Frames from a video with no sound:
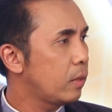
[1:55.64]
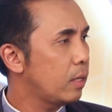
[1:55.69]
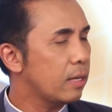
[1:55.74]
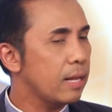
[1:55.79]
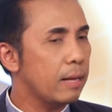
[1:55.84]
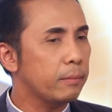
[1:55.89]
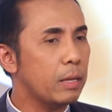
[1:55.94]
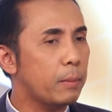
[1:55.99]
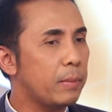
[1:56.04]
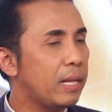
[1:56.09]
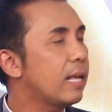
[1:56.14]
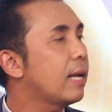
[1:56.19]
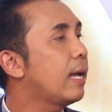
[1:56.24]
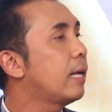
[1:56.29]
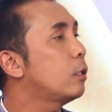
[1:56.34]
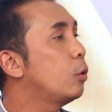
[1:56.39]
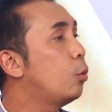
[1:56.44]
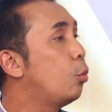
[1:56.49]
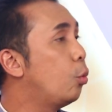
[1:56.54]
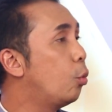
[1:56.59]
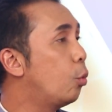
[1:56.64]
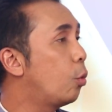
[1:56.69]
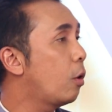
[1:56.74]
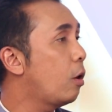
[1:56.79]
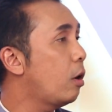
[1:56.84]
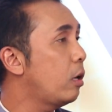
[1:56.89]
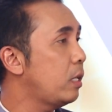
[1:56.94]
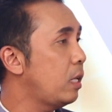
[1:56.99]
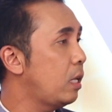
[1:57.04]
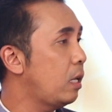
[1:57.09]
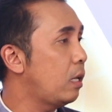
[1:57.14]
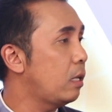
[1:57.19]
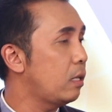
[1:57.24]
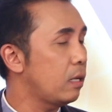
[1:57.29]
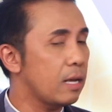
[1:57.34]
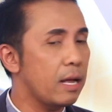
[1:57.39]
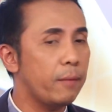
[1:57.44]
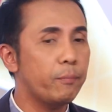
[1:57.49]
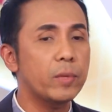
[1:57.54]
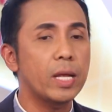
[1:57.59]
นะครับแต่มันราคาถูกข้อดี
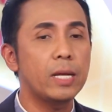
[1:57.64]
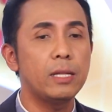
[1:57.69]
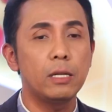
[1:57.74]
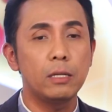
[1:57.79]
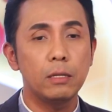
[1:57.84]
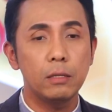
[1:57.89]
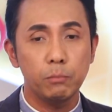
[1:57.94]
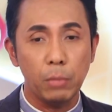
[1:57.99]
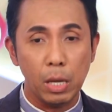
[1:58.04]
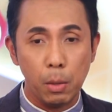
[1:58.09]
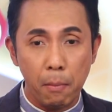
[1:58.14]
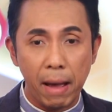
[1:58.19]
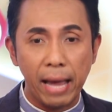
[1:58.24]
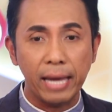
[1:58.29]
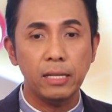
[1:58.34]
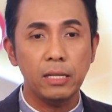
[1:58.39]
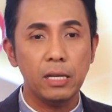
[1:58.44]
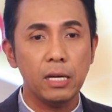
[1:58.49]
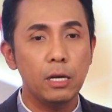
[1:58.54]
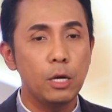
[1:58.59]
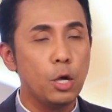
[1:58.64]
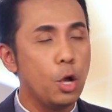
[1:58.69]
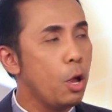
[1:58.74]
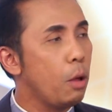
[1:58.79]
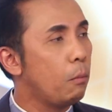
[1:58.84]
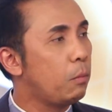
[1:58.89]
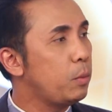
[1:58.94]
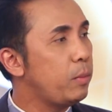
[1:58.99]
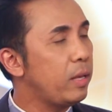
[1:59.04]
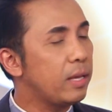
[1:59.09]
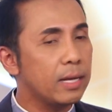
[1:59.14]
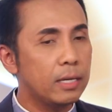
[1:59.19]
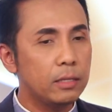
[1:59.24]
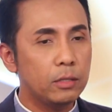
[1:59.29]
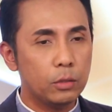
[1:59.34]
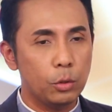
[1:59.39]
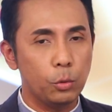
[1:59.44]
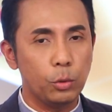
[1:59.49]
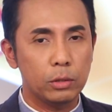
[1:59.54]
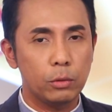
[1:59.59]
นะครับแต่ใหม่ๆเนี่ยมันมีการ
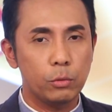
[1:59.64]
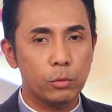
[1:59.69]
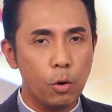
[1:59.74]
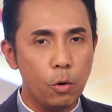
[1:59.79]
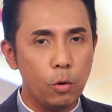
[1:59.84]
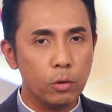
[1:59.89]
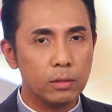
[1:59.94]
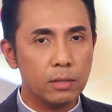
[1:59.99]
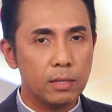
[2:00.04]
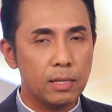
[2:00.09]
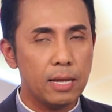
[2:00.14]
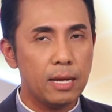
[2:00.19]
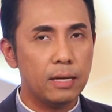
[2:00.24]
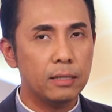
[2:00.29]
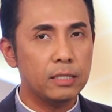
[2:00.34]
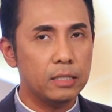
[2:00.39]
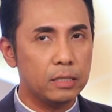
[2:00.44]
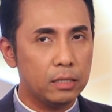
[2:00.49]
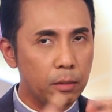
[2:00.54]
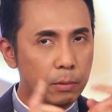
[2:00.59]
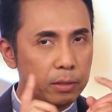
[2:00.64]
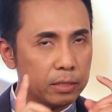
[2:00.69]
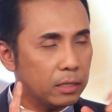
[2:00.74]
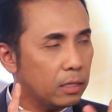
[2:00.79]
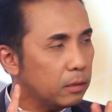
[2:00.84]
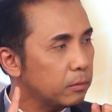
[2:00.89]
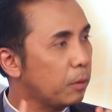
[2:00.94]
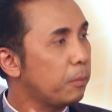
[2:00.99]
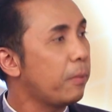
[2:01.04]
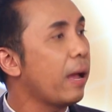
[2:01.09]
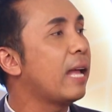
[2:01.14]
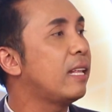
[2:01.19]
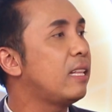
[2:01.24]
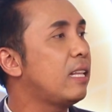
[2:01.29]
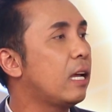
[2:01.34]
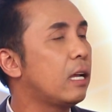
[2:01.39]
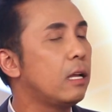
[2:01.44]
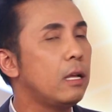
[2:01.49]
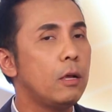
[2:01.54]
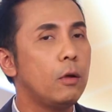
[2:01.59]
ตรวจโรคทางติดเชื้อพันธุกรรมสัมพันธ์
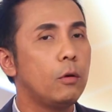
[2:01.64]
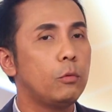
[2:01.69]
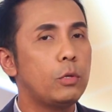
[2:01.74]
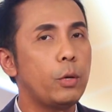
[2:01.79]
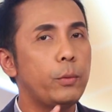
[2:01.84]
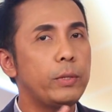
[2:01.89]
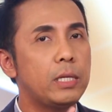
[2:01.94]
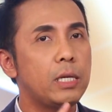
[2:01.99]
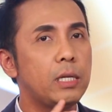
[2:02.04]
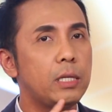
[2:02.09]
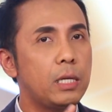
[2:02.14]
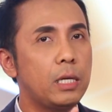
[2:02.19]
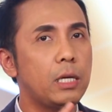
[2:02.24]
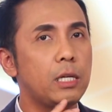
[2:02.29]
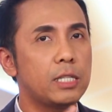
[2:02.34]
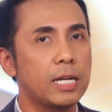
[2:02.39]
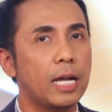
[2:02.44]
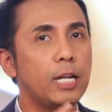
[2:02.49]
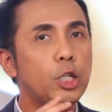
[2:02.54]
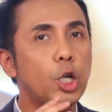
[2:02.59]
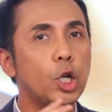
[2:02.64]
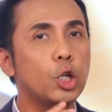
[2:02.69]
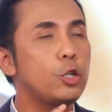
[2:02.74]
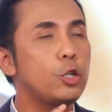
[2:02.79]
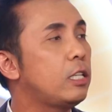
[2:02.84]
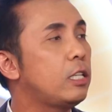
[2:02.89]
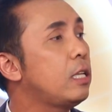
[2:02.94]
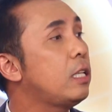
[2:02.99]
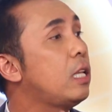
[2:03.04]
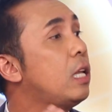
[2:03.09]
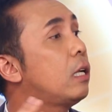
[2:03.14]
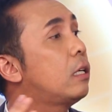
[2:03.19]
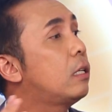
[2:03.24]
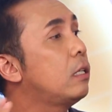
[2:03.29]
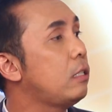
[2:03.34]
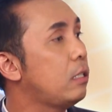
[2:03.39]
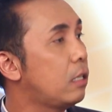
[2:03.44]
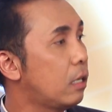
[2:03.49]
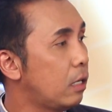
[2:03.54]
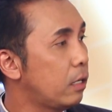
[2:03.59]
เนี่ยด้วยวิธีที่ใช้เทยีที่ดี
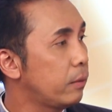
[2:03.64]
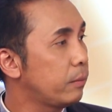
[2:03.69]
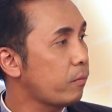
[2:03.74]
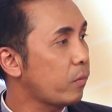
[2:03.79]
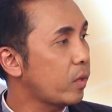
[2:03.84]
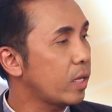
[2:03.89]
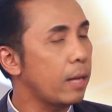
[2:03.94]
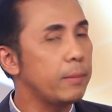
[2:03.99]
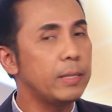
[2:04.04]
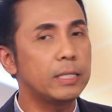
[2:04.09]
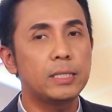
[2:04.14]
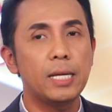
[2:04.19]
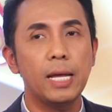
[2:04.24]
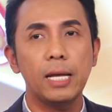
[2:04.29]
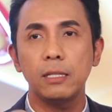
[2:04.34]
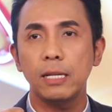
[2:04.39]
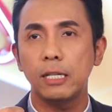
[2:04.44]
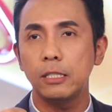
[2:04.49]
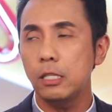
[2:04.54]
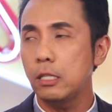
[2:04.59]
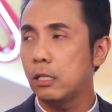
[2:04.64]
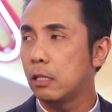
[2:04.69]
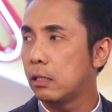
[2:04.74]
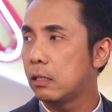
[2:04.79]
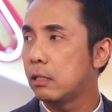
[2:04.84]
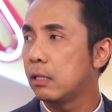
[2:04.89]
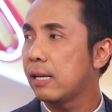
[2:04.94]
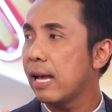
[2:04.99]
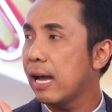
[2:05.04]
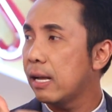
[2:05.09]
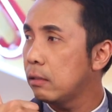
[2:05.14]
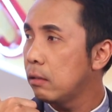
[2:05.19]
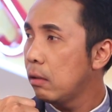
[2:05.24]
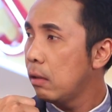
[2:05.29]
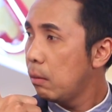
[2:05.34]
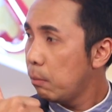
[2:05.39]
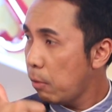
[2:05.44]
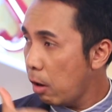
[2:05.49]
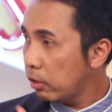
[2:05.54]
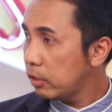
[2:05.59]
ขึ้นเยอะนะครับอย่างเช่นอันที่1คือการ
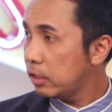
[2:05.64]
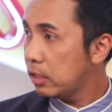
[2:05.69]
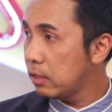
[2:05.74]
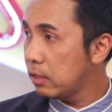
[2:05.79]
เพาะ